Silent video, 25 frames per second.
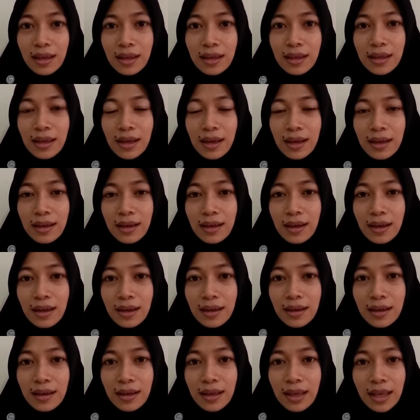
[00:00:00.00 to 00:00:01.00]

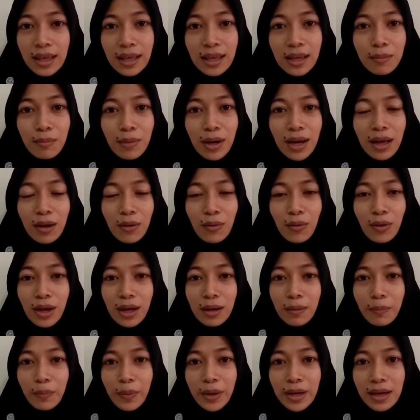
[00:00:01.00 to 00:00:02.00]
yang ingin
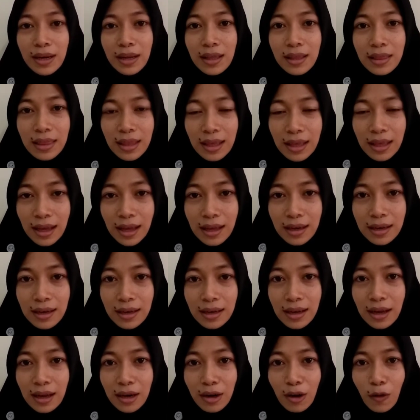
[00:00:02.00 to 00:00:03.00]
melakukan
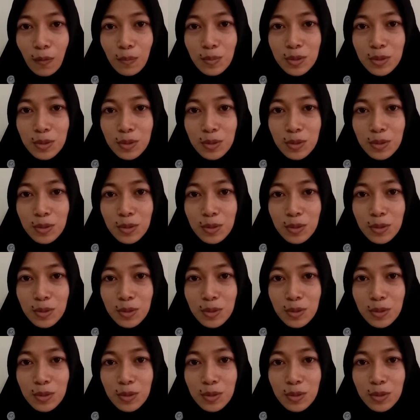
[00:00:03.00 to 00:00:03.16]
penelitian dengan